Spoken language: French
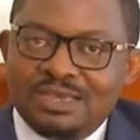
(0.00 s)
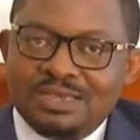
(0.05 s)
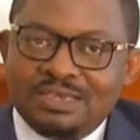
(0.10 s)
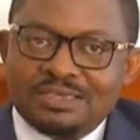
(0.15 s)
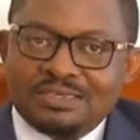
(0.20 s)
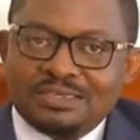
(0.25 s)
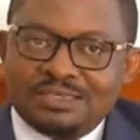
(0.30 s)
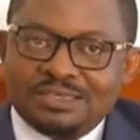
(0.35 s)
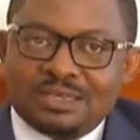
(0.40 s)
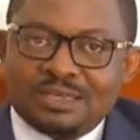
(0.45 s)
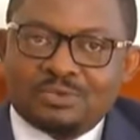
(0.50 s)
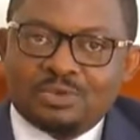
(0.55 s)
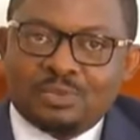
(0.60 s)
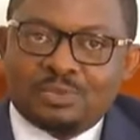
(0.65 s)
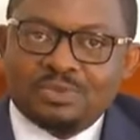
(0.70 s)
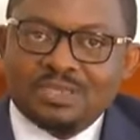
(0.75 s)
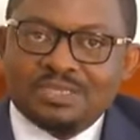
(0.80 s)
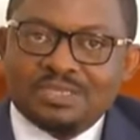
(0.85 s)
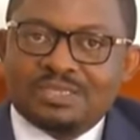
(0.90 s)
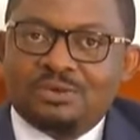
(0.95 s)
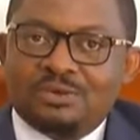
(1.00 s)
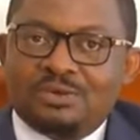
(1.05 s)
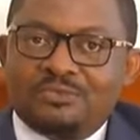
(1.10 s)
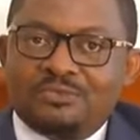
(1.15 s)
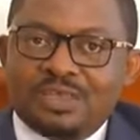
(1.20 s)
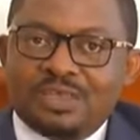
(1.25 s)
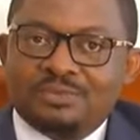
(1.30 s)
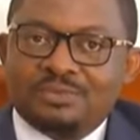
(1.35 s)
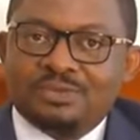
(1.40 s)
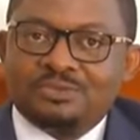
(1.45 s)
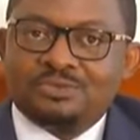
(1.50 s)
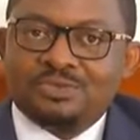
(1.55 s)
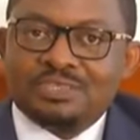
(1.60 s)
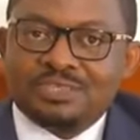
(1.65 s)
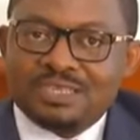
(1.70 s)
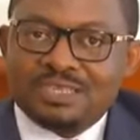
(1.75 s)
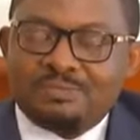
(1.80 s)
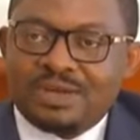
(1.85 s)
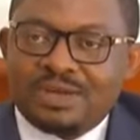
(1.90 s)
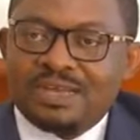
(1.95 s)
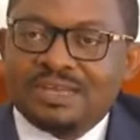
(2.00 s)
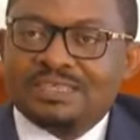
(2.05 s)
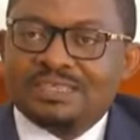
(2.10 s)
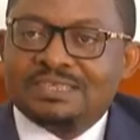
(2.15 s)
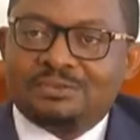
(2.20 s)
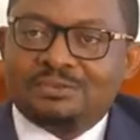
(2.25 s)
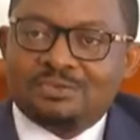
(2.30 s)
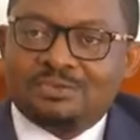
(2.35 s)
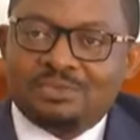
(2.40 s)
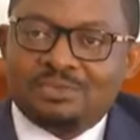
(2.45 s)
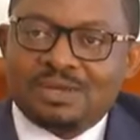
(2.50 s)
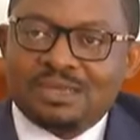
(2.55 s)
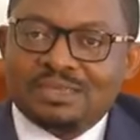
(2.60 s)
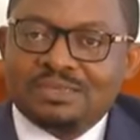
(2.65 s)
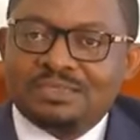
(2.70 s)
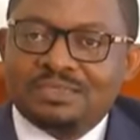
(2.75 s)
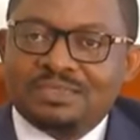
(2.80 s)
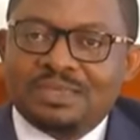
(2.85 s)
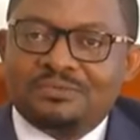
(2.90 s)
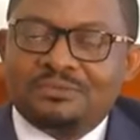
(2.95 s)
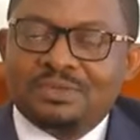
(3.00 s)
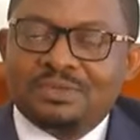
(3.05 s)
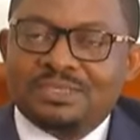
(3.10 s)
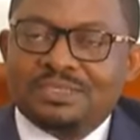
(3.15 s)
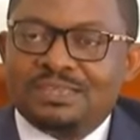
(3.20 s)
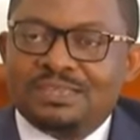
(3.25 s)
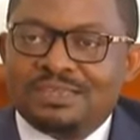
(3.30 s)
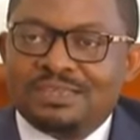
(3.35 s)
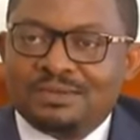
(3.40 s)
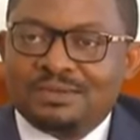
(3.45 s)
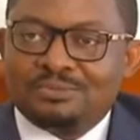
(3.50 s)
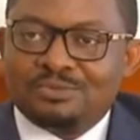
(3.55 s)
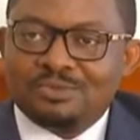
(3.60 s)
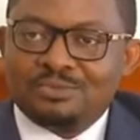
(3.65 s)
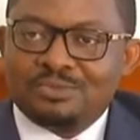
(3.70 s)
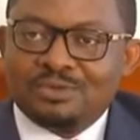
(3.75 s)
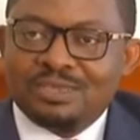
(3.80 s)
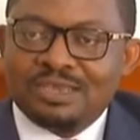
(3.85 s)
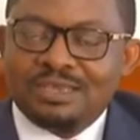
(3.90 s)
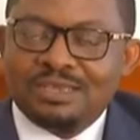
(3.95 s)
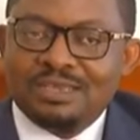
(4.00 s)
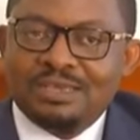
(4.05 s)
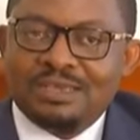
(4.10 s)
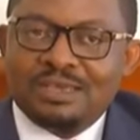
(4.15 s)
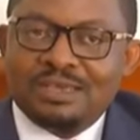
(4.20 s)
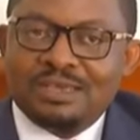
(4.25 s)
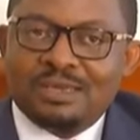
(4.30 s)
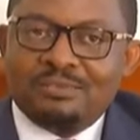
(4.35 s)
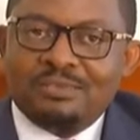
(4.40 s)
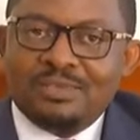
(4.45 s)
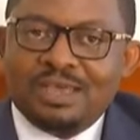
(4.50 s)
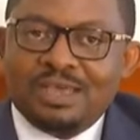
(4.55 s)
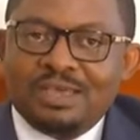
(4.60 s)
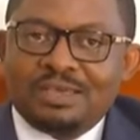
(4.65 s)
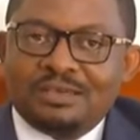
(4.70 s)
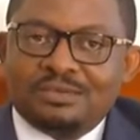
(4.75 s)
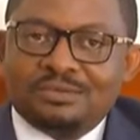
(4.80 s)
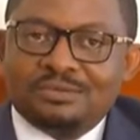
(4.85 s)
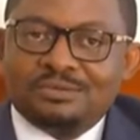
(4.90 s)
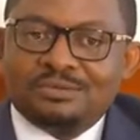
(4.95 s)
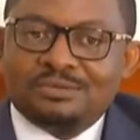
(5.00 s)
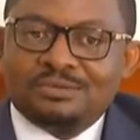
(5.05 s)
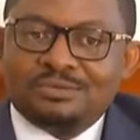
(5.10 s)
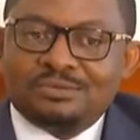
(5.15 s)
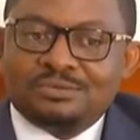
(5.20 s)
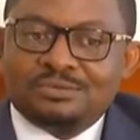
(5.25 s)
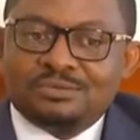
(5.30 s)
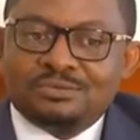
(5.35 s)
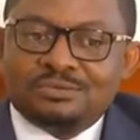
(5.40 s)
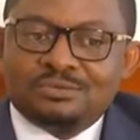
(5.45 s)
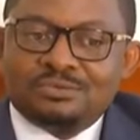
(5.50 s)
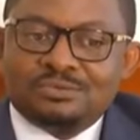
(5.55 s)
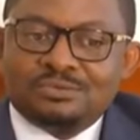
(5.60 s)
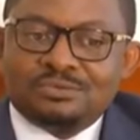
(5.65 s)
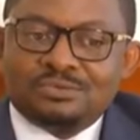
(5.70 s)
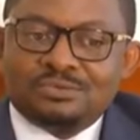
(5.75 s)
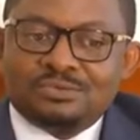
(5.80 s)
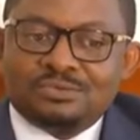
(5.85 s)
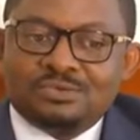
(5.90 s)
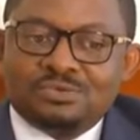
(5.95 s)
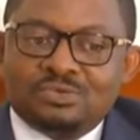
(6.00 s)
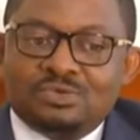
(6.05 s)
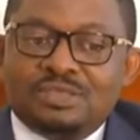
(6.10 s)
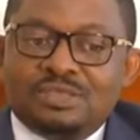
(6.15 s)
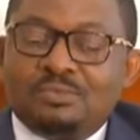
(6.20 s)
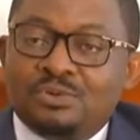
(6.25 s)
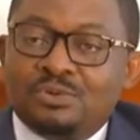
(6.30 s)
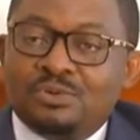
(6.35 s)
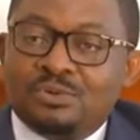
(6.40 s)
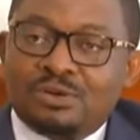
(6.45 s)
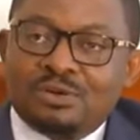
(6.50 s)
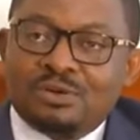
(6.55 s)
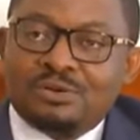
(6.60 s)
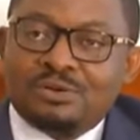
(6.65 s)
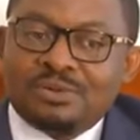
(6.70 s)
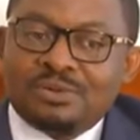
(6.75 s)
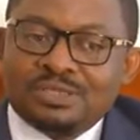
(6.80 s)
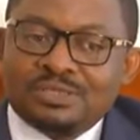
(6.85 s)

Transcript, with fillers: ces entreprises qui ont fermé, je ne sais pas exactement si elles faisaient dans des crypto-monnaies, mais euh, nous déplorons parce